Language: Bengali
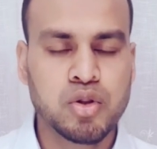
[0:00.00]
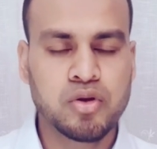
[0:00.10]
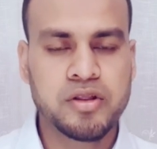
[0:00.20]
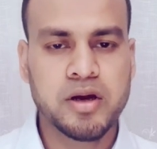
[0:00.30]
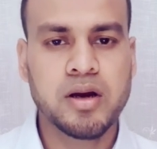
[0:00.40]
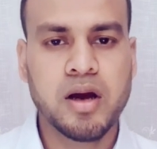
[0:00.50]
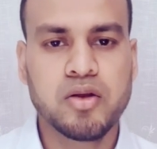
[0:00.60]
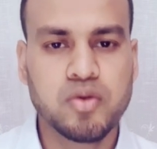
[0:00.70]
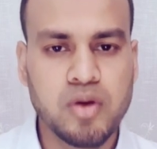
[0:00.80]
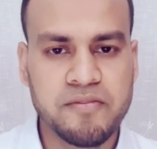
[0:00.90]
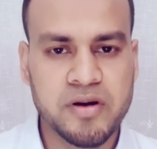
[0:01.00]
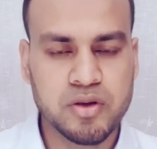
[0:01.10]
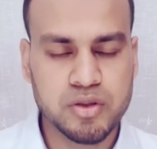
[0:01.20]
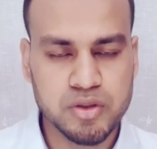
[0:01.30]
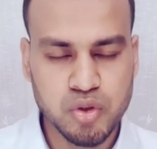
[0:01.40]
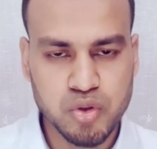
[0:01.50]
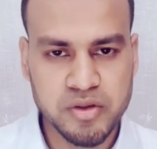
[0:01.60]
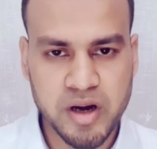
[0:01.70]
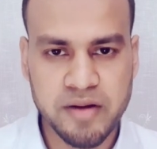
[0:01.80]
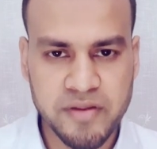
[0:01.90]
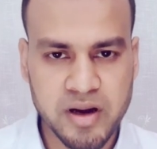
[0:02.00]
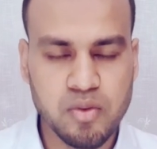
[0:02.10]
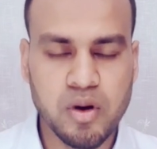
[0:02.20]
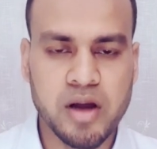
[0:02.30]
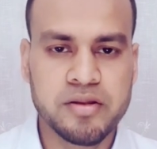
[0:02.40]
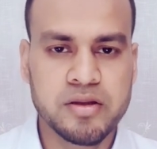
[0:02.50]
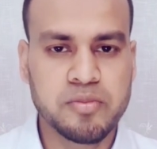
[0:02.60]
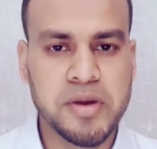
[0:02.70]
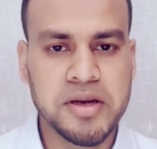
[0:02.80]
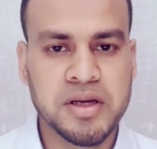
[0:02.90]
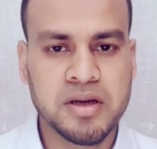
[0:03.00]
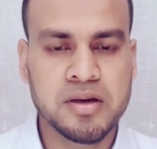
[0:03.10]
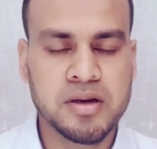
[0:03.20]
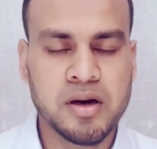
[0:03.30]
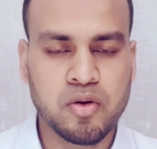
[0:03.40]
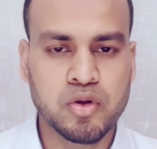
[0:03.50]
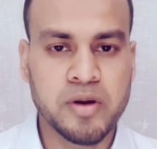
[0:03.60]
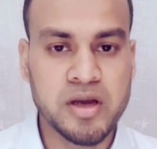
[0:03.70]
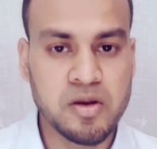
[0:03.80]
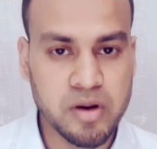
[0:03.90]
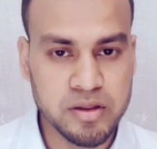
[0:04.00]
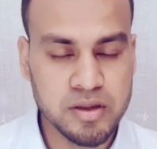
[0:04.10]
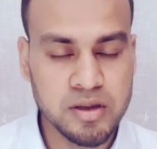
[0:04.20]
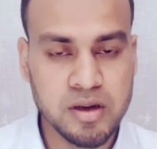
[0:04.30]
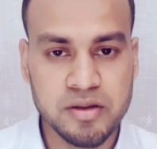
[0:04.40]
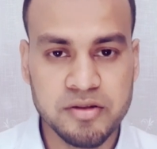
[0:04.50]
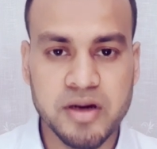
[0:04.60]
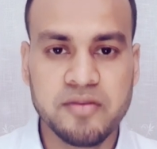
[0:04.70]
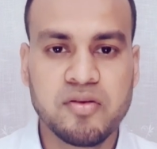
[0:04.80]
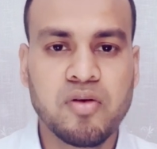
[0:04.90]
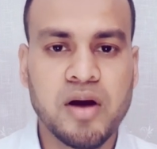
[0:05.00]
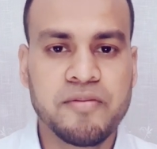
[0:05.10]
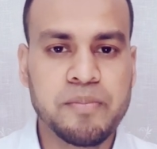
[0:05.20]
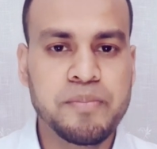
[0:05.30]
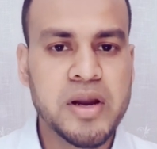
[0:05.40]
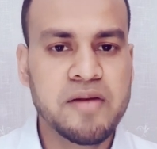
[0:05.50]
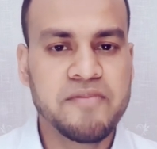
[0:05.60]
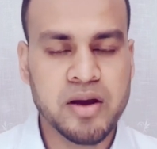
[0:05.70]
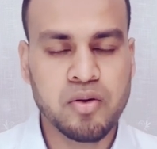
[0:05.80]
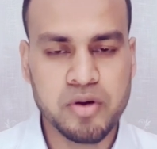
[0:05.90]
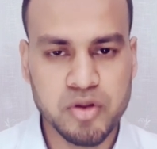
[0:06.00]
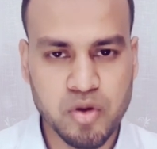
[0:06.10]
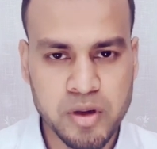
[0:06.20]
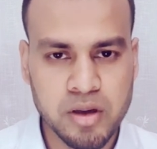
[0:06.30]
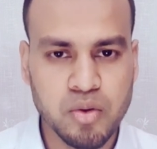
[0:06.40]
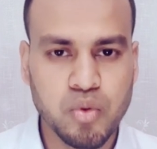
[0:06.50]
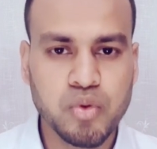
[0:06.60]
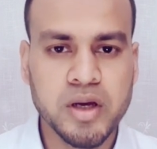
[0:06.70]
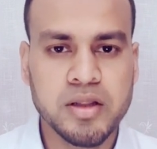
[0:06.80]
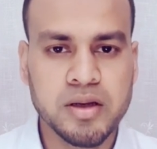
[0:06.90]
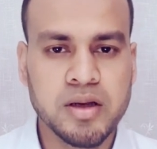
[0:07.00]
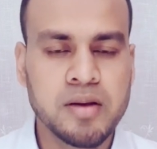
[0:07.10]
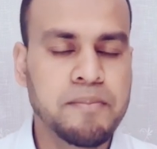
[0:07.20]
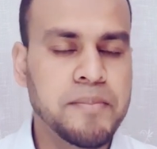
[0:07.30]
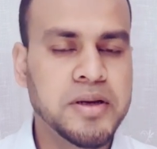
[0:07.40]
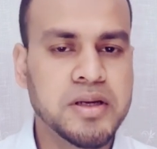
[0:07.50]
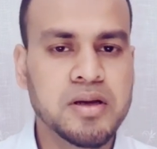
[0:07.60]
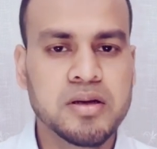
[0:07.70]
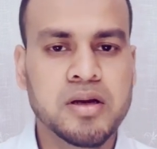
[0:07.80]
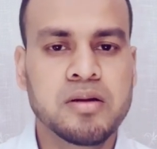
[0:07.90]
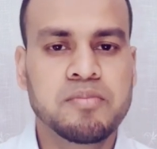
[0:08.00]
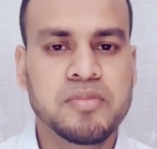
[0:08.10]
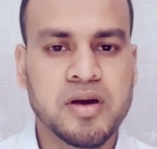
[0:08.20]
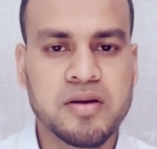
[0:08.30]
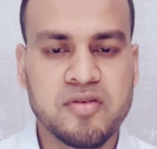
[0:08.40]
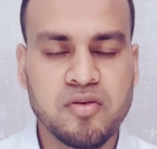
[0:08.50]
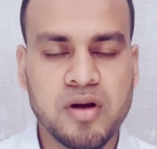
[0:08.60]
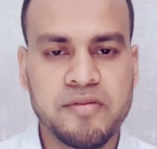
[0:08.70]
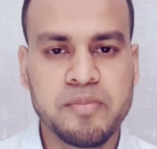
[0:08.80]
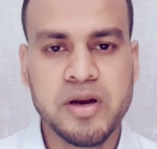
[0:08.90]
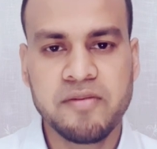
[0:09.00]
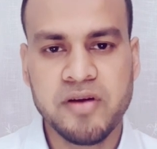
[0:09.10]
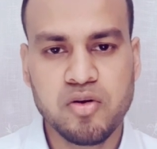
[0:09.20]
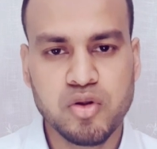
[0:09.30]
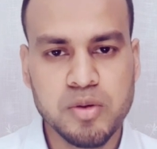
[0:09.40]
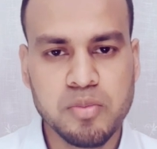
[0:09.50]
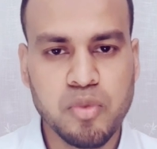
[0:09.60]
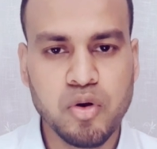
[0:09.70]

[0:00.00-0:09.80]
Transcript: পন্দ প্রেদুতের যে হিসাবটা মানে যে ক্যালকুলেশনটা আছে যে লসের যে ক্যালকুলেশনটা এই ক্যালকুলেশনটা আমি আপনাদেরকে উদাহরণস্বরূপ বোঝানোর চেষ্টা করব